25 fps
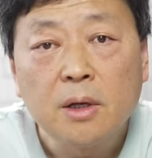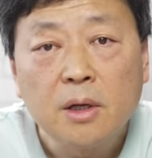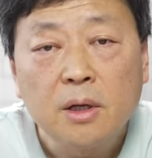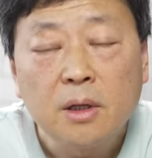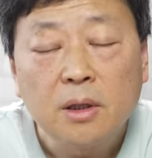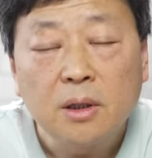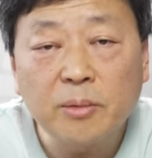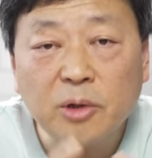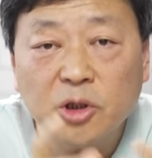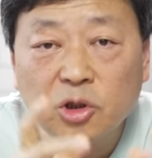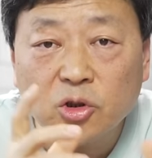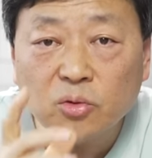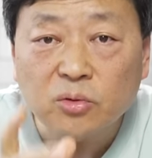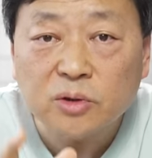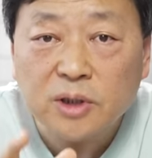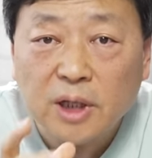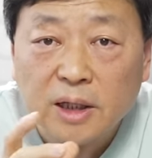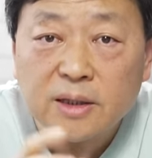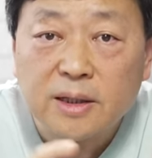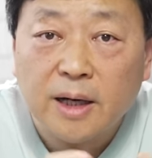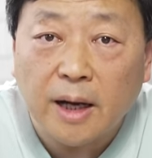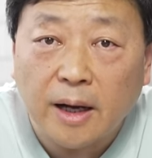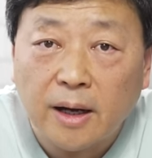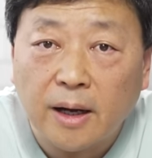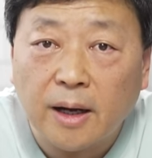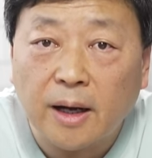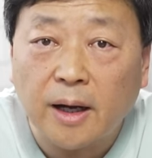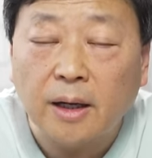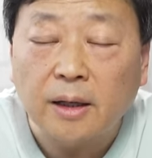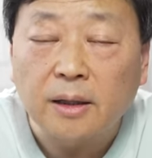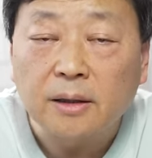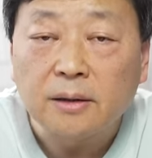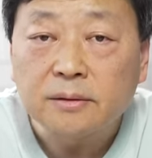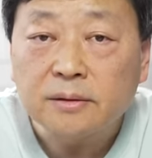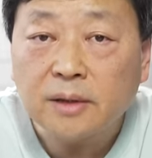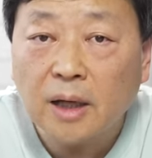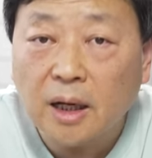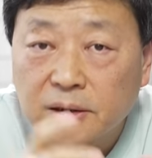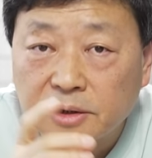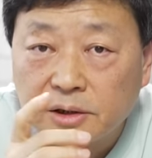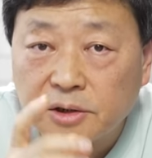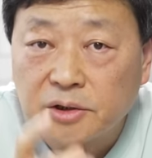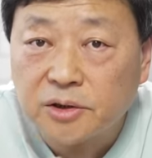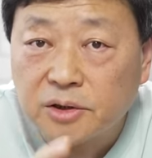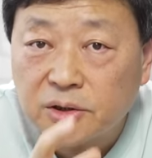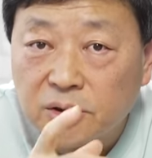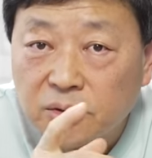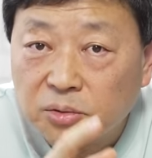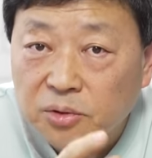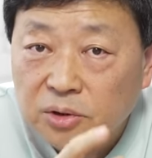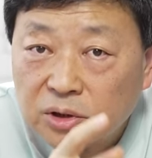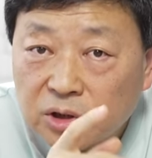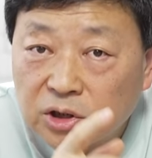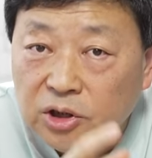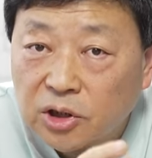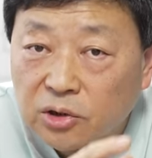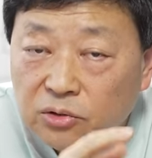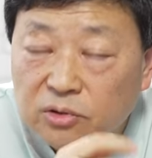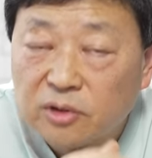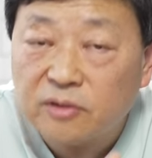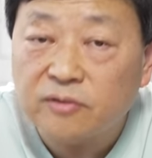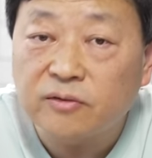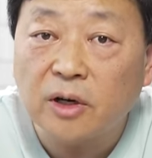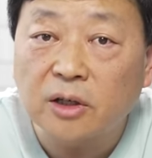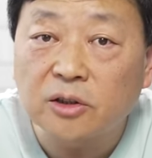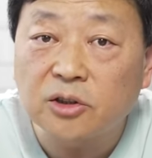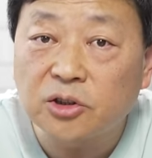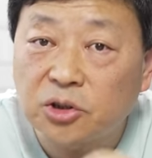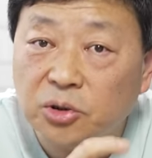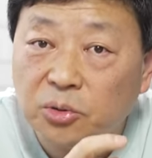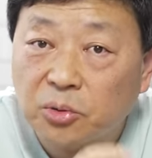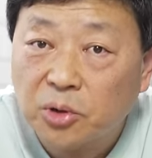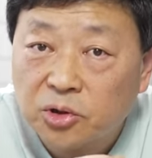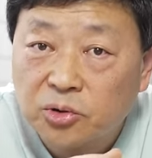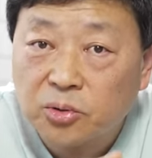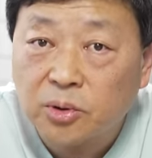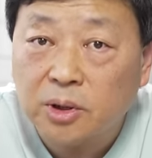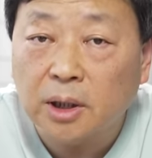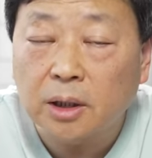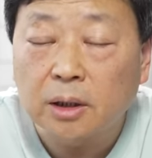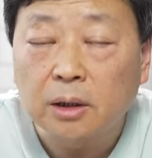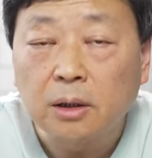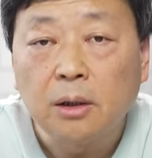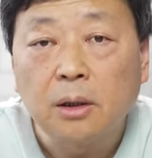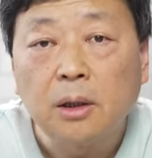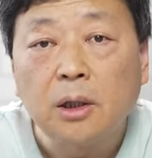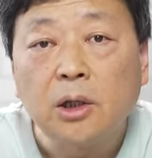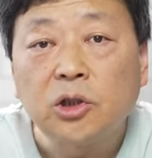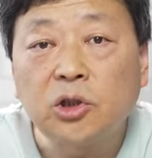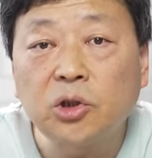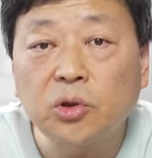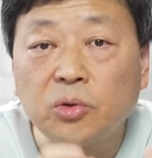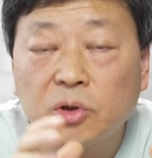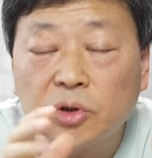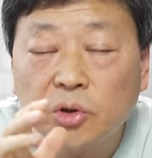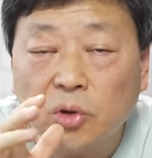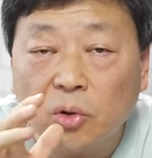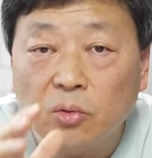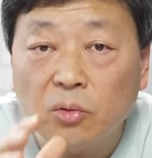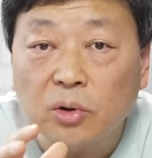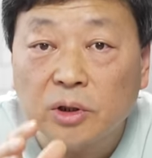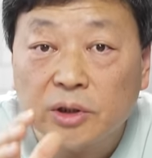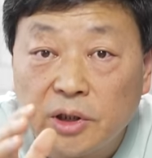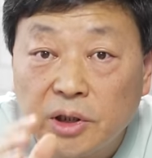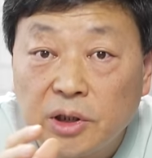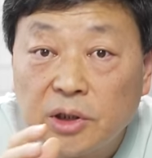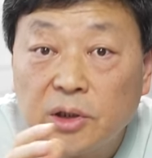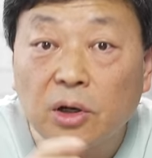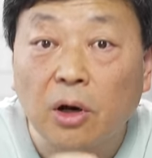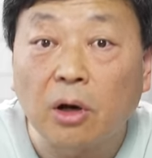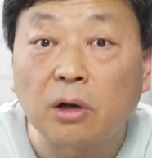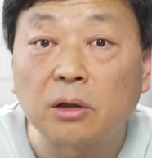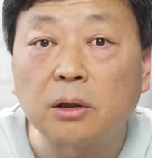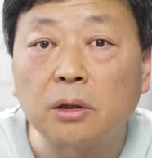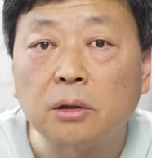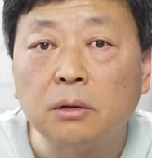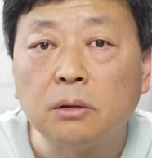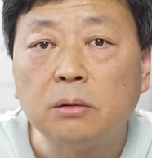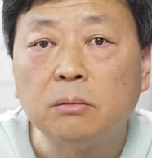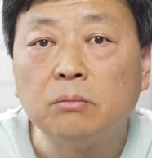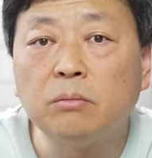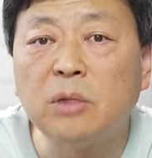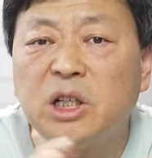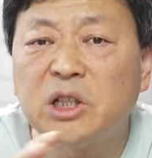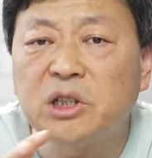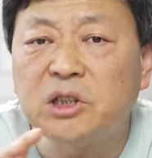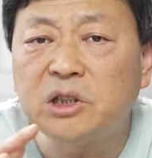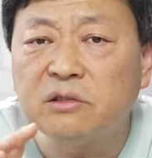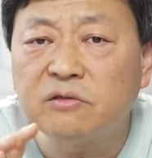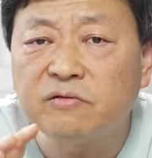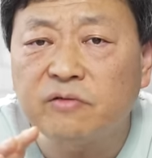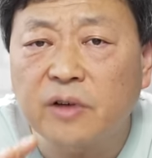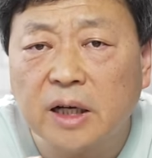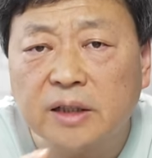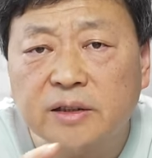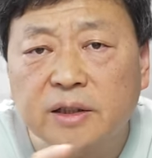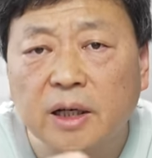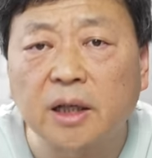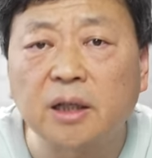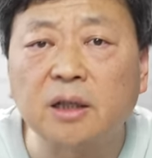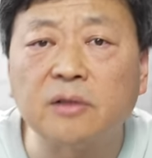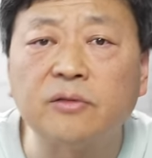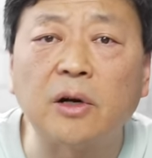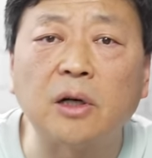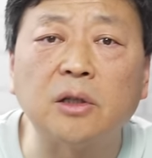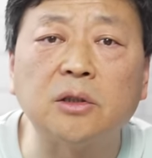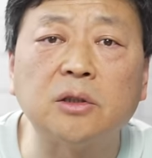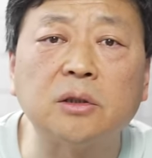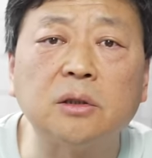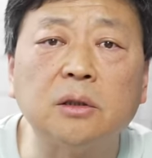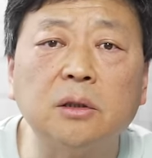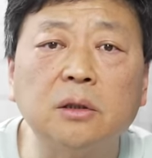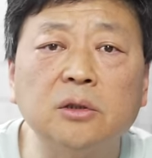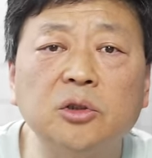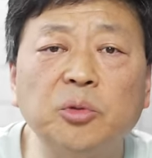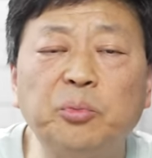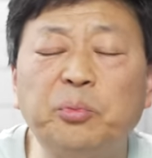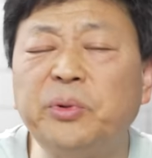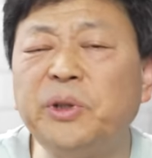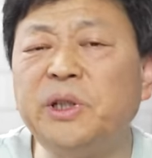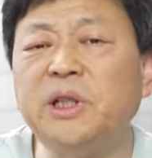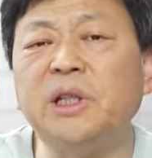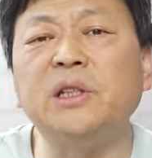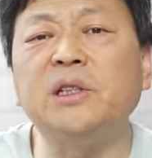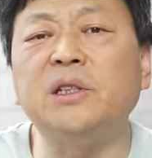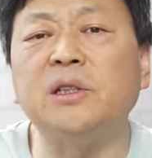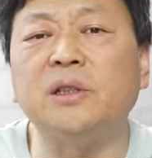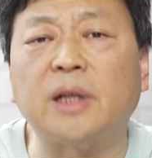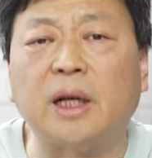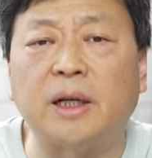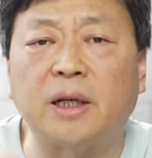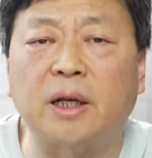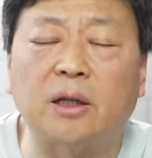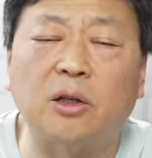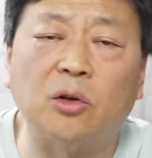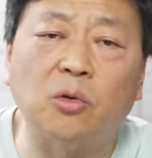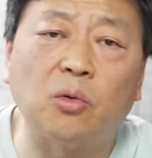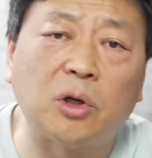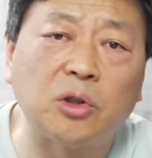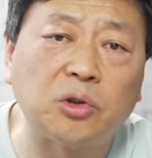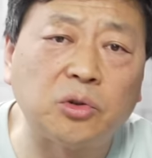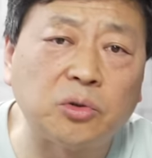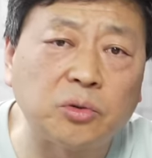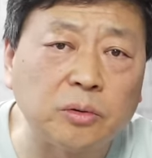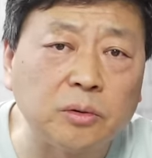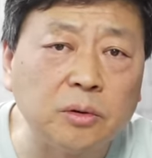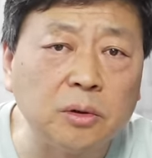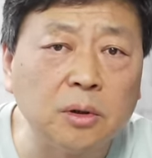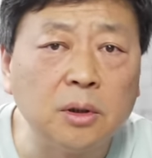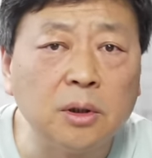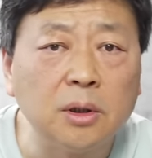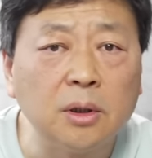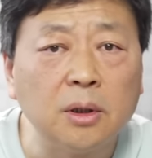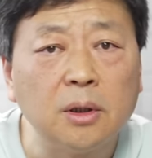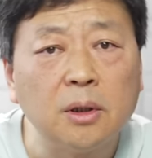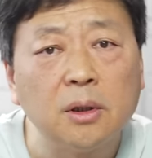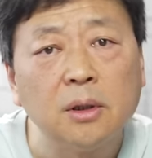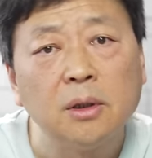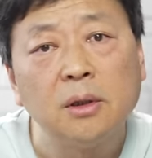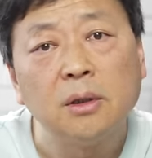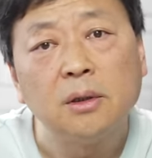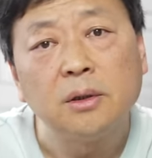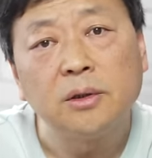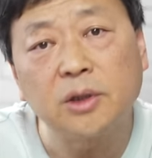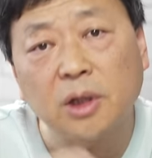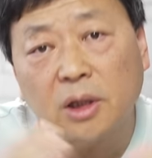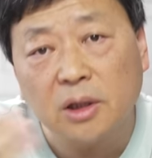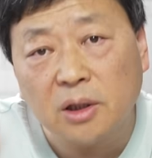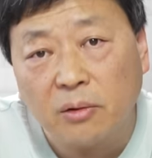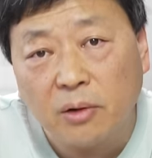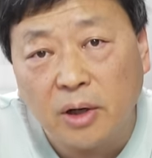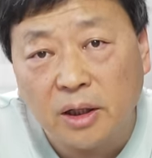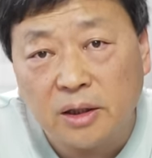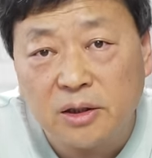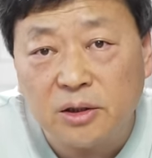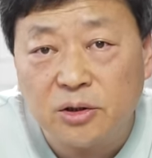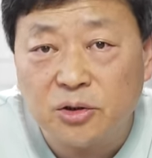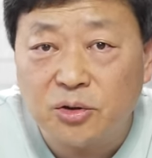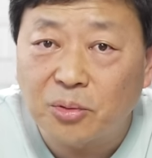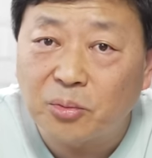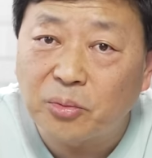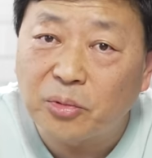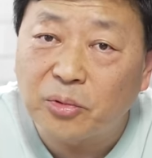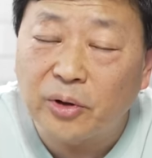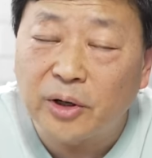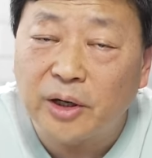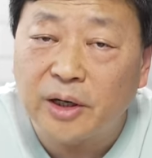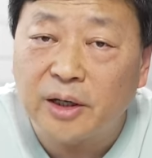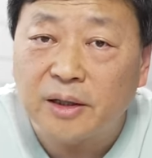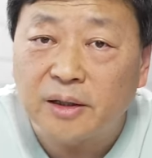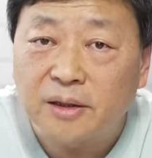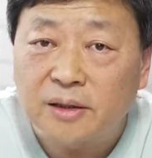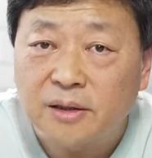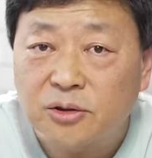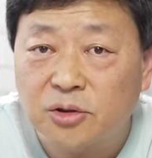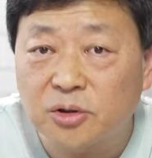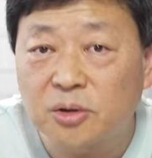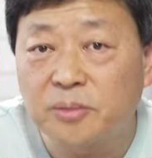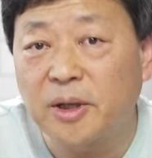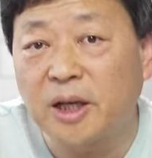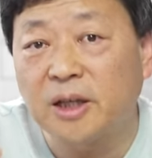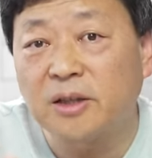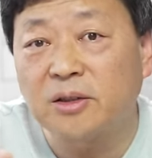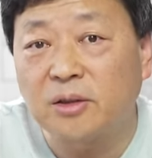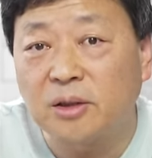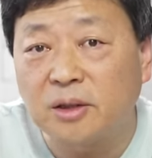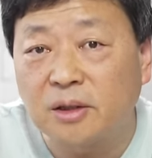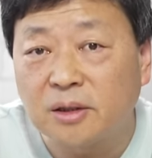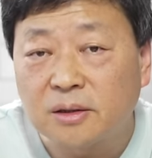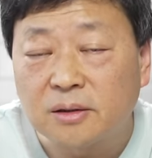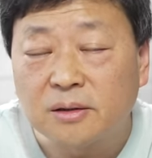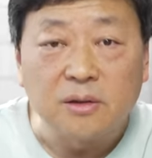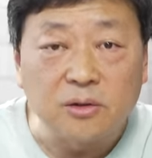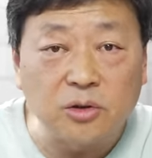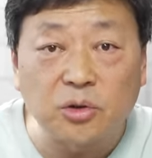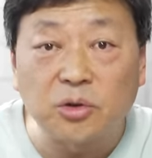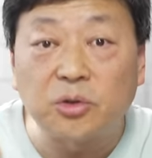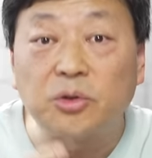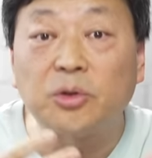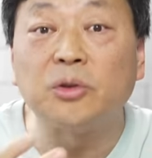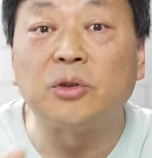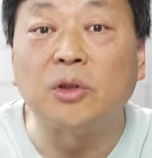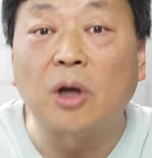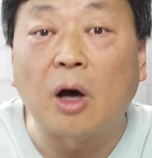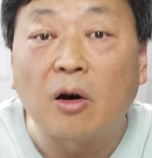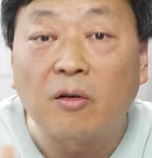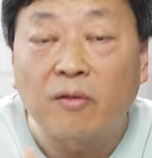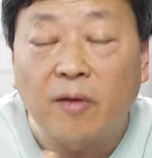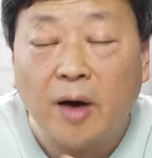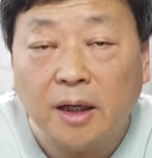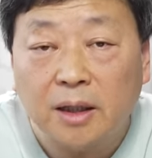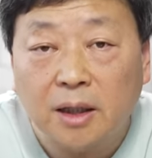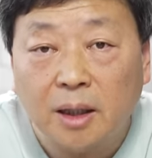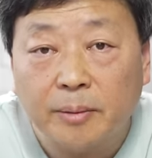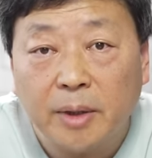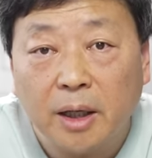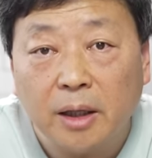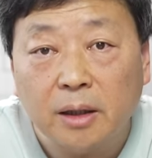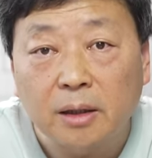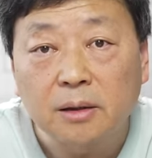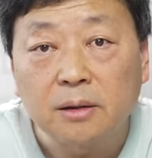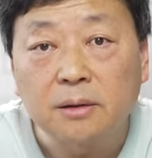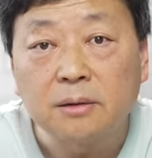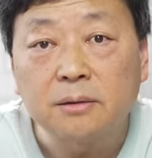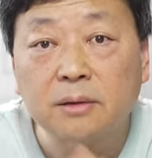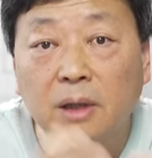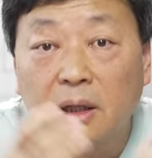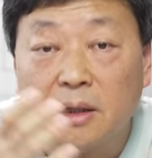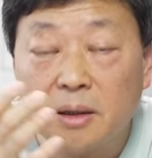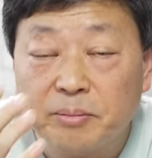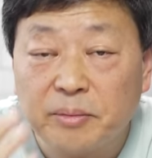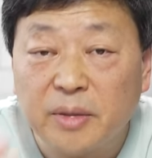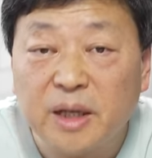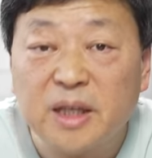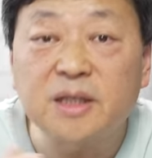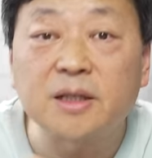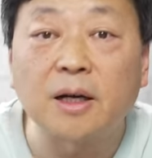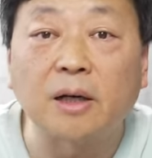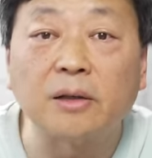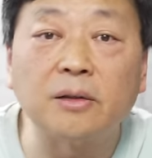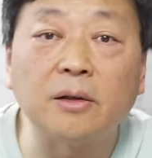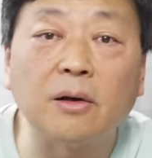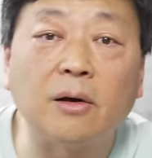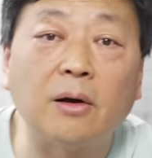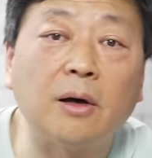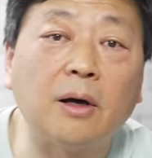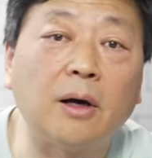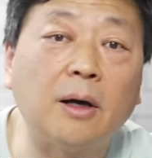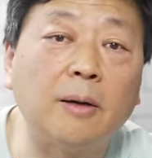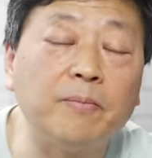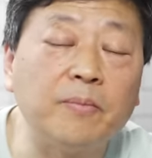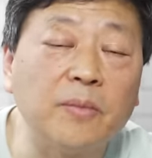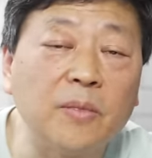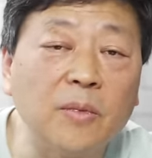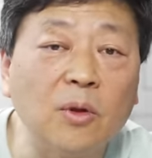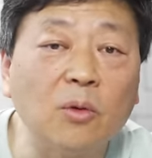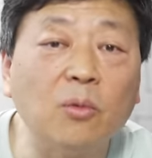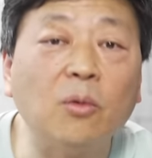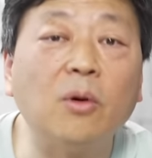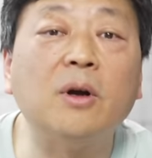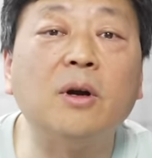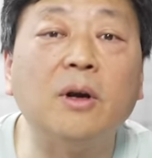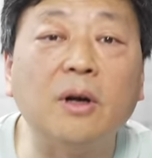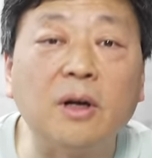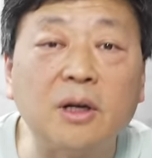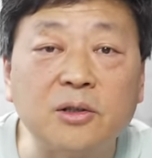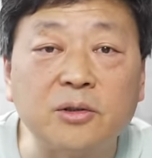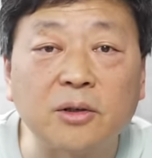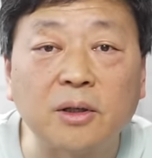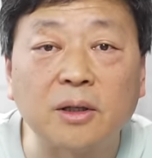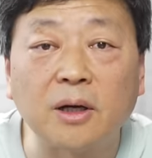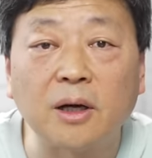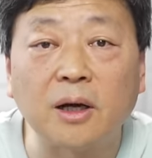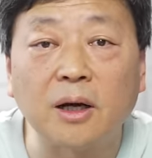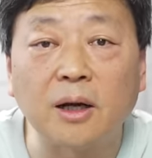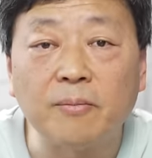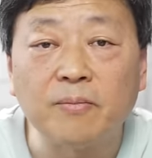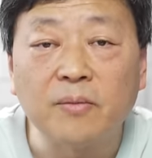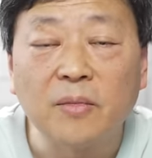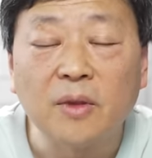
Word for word: 那么钟闪闪啊，他其实生存方式，就我说的，就是通过低调的闷声发财的方式，就不引起大家的关注。这样的话，你总不会随便的去去讨伐他吧？但是没想到啊。我个人觉得啊，